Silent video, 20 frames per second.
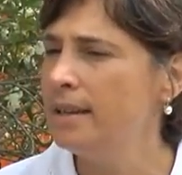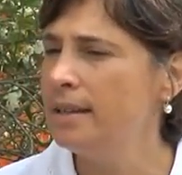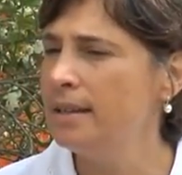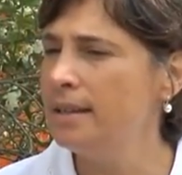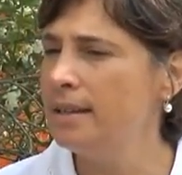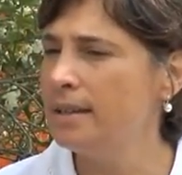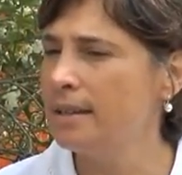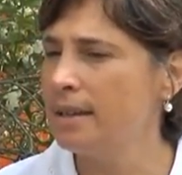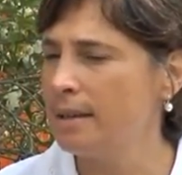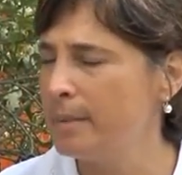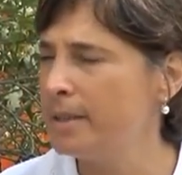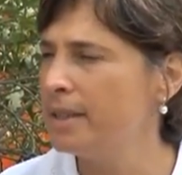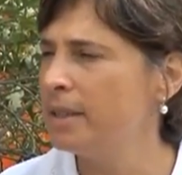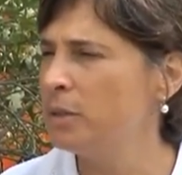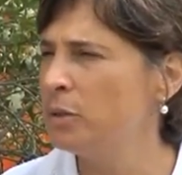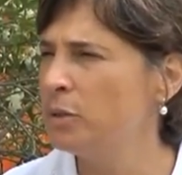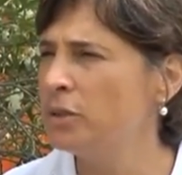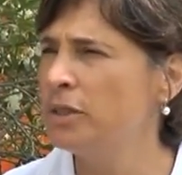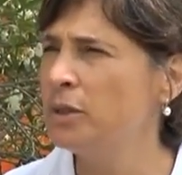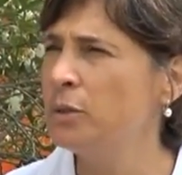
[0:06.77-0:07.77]
y realmente
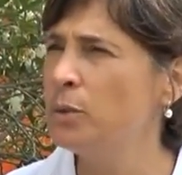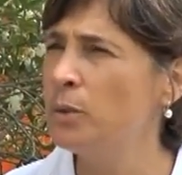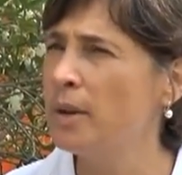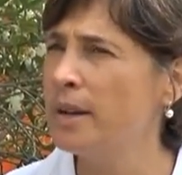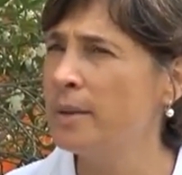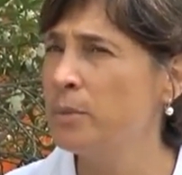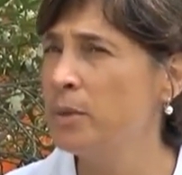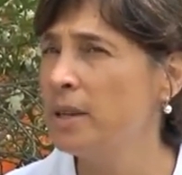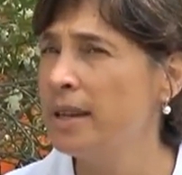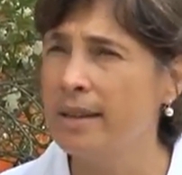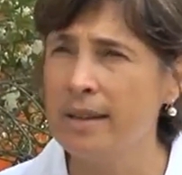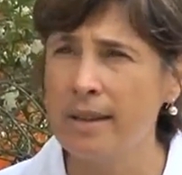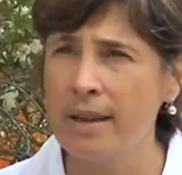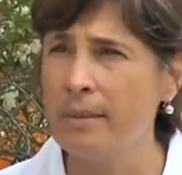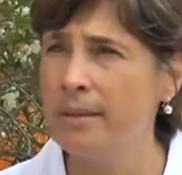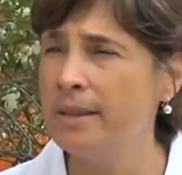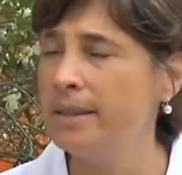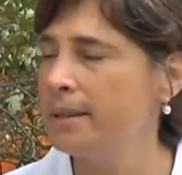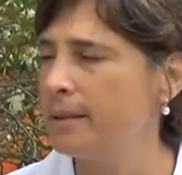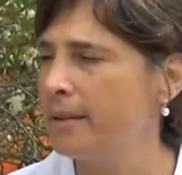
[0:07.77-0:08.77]
encontré un lugar muy
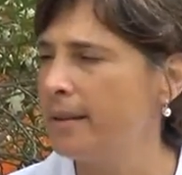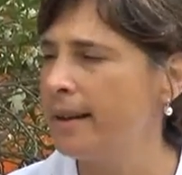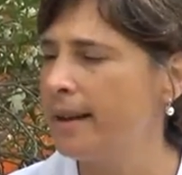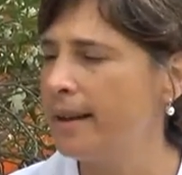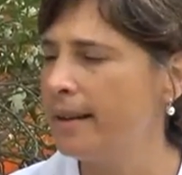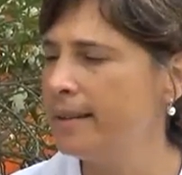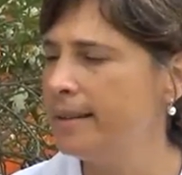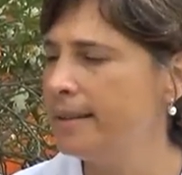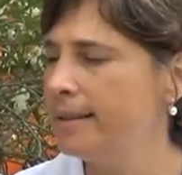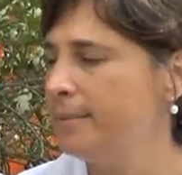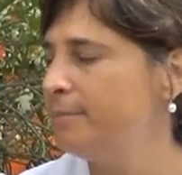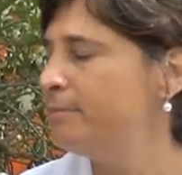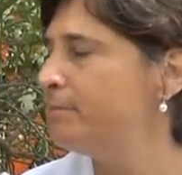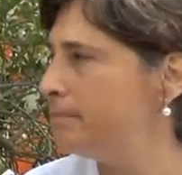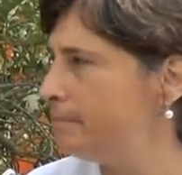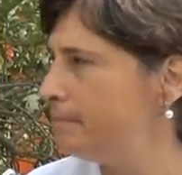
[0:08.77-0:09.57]
agradable de trabajar y